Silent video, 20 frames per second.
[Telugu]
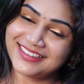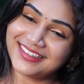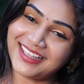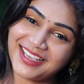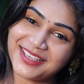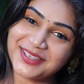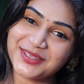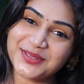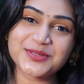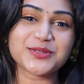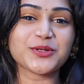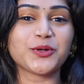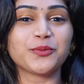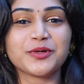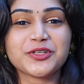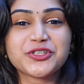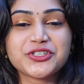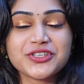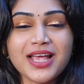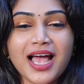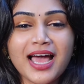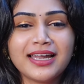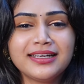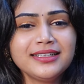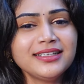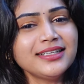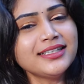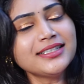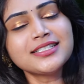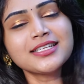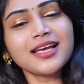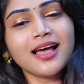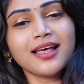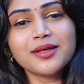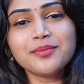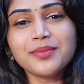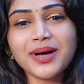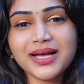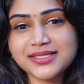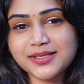థ్యాంక్ యూ సో మచ్ అన్ని
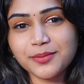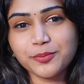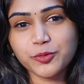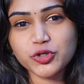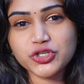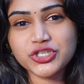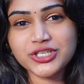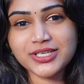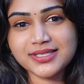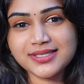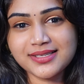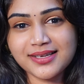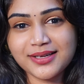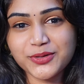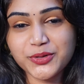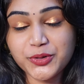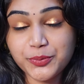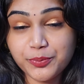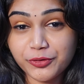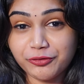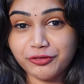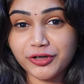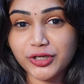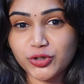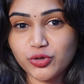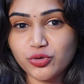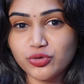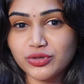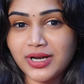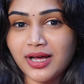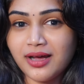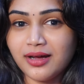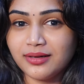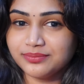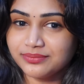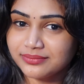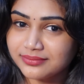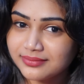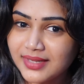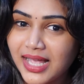చాలా బాగా సపోర్ట్ చేశారు ఇప్పటి వరకు నా
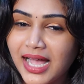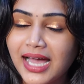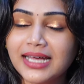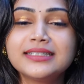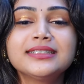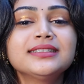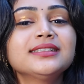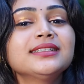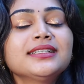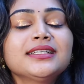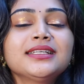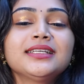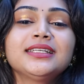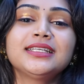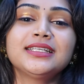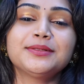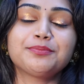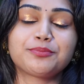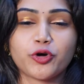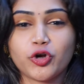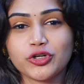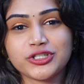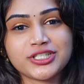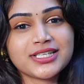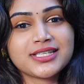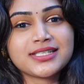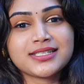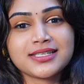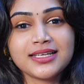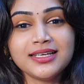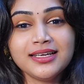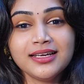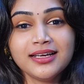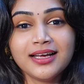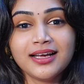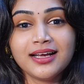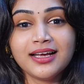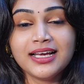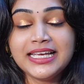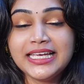అన్ని ప్రాజెక్ట్స్ ని
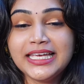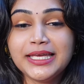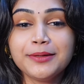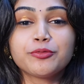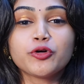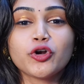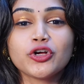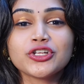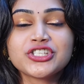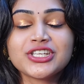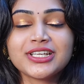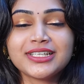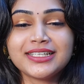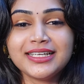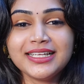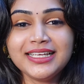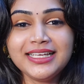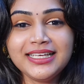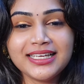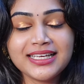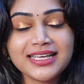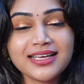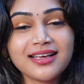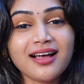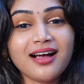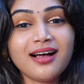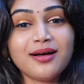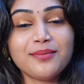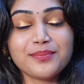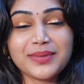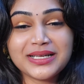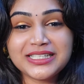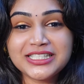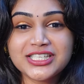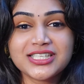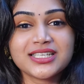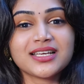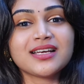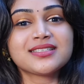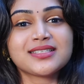ఈ ప్రాజెక్ట్ ని ఇంకా
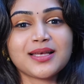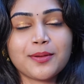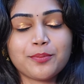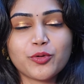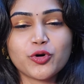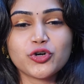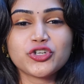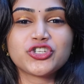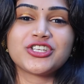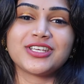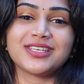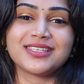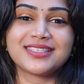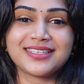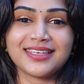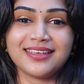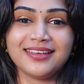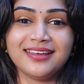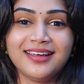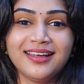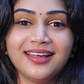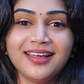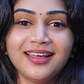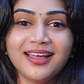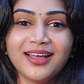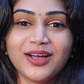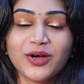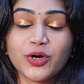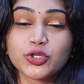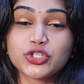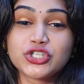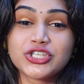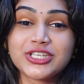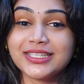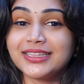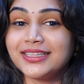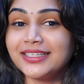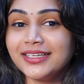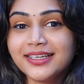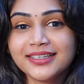మంచిగా సపోర్ట్ చేసి వచ్చి
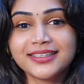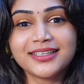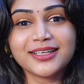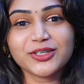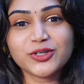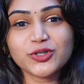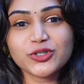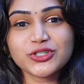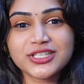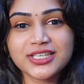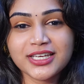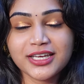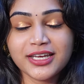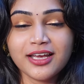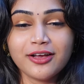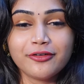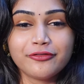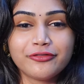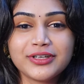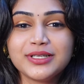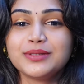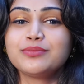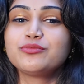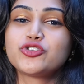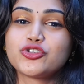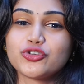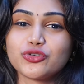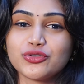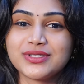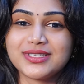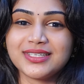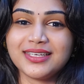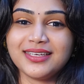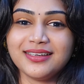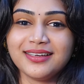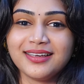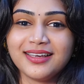థియేటర్కి వచ్చి ఫిలిం చూసి